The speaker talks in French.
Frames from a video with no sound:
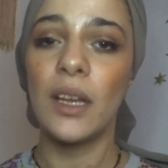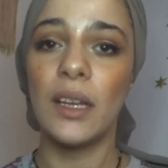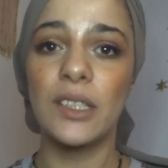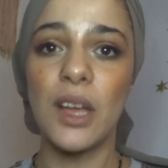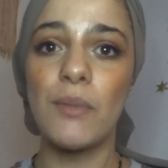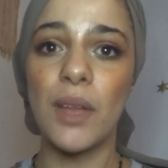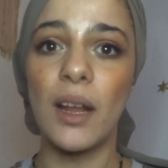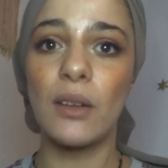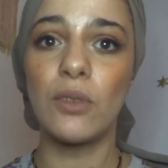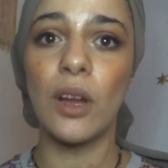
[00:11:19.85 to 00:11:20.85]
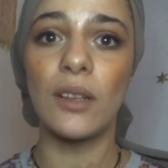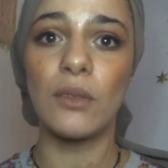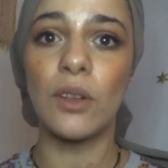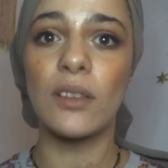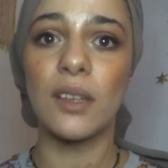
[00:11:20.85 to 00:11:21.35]
Et j'aime bien la couleur. La
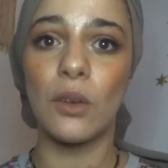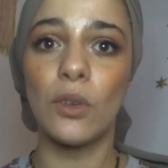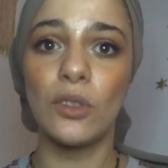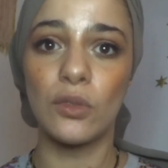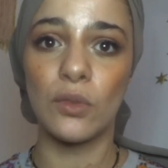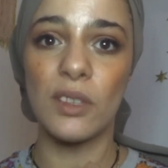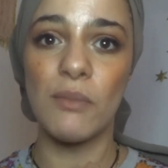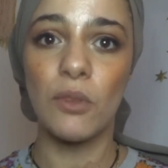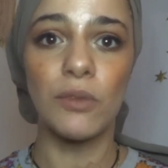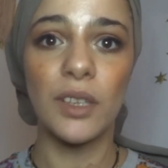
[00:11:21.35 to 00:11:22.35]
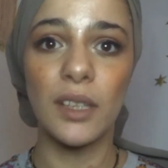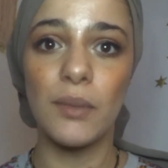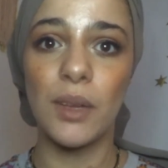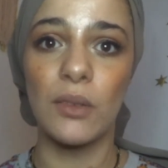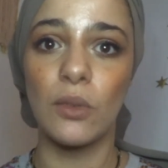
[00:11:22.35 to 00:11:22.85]
couleur c'est rose, donc ça me convient très
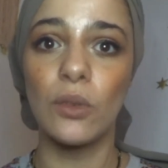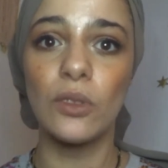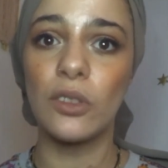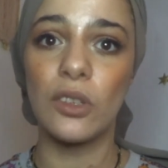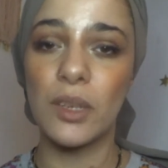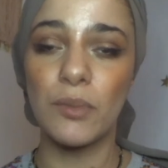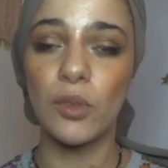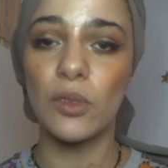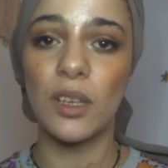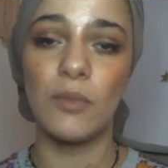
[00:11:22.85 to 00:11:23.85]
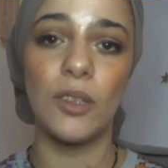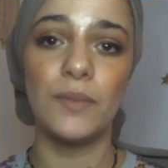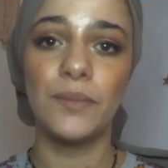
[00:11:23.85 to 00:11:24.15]
bien. Le rose, euh, j'aime trop ça moi.